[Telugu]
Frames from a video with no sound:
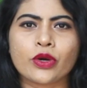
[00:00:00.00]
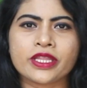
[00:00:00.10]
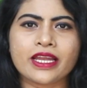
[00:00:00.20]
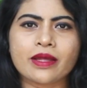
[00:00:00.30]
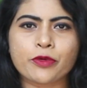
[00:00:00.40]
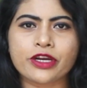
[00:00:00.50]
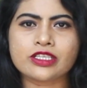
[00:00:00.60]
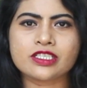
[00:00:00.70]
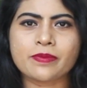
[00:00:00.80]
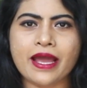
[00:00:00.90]
కొనిందల
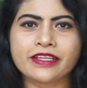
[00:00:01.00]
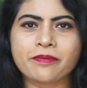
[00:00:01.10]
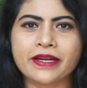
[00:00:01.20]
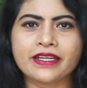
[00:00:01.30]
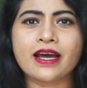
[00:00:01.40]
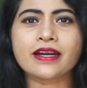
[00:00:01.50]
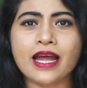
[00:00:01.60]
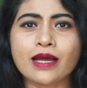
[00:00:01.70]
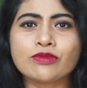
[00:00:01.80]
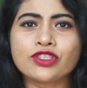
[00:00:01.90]
ప్రొడక్షన్స్ బ్యానర్ పైన
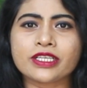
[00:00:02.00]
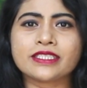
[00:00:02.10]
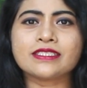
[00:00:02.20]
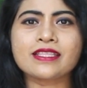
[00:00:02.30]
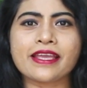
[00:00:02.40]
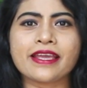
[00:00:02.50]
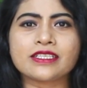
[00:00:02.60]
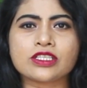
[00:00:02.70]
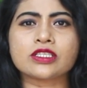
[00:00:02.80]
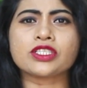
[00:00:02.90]
రామ్ చరణ్
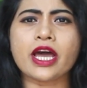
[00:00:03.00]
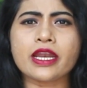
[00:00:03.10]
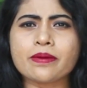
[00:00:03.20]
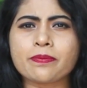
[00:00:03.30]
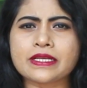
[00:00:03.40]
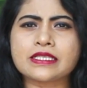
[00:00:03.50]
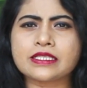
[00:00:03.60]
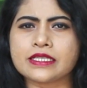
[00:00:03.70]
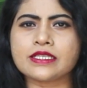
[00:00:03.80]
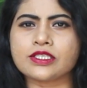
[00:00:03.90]
తేజ్ చాలా
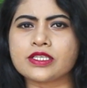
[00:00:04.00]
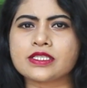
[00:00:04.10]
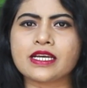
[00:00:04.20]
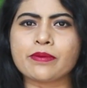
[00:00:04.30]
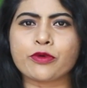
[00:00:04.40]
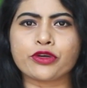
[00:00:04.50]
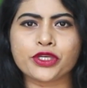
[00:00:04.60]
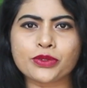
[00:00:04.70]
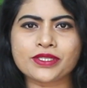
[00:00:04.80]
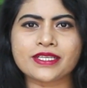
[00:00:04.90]
ప్రెస్టీజియస్గా
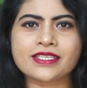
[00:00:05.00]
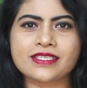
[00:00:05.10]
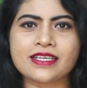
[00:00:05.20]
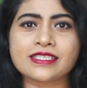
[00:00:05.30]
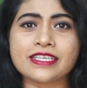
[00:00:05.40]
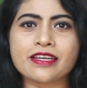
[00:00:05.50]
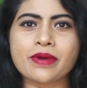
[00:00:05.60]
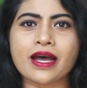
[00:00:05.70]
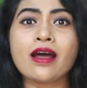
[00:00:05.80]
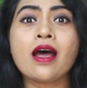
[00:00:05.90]
ప్రొడ్యూస్ చేసిన
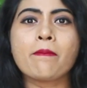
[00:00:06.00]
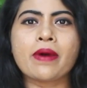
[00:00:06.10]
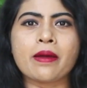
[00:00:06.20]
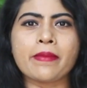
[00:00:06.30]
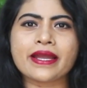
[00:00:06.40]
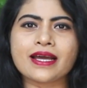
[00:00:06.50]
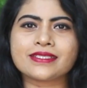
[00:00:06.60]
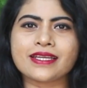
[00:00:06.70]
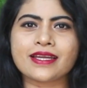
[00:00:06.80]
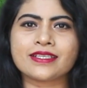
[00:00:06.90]
సినిమా మన
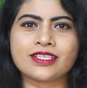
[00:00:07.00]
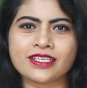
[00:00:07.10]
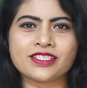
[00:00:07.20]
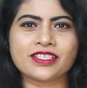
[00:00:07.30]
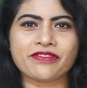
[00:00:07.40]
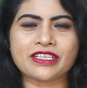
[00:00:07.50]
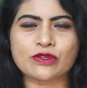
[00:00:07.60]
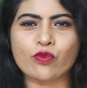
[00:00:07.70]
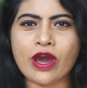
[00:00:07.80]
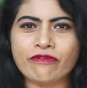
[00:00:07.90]
మెగాస్టార్
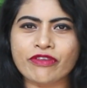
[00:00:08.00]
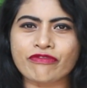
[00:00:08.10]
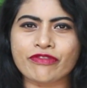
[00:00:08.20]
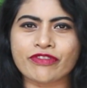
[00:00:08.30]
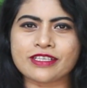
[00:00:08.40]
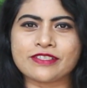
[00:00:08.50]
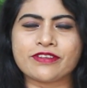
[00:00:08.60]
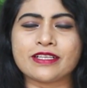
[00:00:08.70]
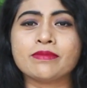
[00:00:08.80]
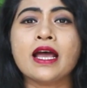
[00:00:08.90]
చిరంజీవిస్ వన్ ఫిఫ్టీ ఫస్ట్
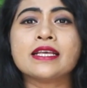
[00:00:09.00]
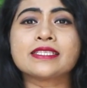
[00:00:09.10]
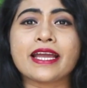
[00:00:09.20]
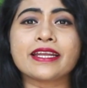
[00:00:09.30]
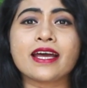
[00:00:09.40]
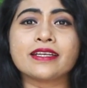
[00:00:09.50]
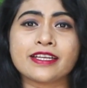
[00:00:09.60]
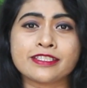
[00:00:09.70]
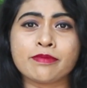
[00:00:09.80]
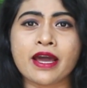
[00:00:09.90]
ఫిల్మ్ సైరా
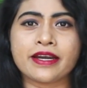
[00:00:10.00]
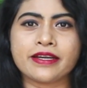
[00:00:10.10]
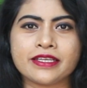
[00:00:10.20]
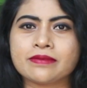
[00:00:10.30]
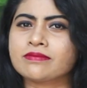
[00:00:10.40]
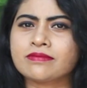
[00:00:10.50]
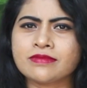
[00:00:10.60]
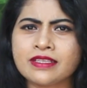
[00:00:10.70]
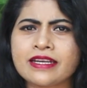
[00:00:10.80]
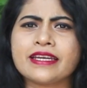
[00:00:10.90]
నరసింహారెడ్డి
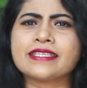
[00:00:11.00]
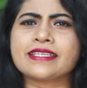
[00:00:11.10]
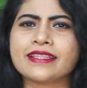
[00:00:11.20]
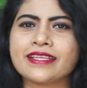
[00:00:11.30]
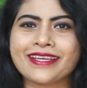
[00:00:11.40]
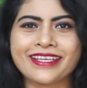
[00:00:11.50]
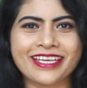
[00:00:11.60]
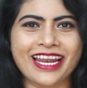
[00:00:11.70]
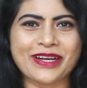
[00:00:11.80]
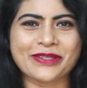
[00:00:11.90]
రిలీజ్ అయింది
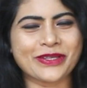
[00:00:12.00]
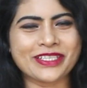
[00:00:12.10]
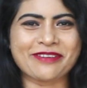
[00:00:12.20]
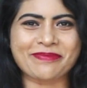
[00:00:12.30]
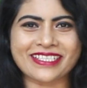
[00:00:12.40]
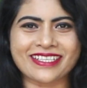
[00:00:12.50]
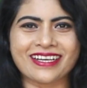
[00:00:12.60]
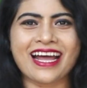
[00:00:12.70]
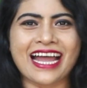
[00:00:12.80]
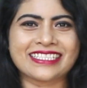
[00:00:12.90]
ఎలా ఉందో చెప్పేస్తా
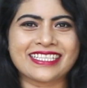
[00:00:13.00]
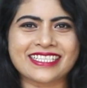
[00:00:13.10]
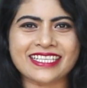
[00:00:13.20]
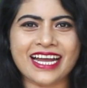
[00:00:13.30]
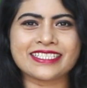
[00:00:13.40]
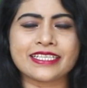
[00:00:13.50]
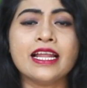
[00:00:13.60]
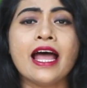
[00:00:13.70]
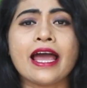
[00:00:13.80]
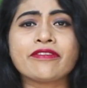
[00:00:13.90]
హాయ్ దిస్ ఇస్ కాజల్
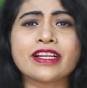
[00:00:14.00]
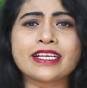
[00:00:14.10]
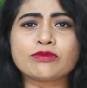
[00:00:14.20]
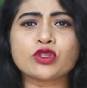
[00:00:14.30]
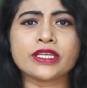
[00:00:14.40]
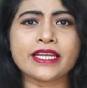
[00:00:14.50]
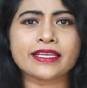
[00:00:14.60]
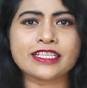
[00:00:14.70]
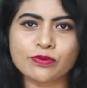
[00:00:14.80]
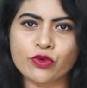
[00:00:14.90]
అండ్ వెల్కమ్ టు ఇండియా
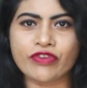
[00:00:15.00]
గ్లిక్స్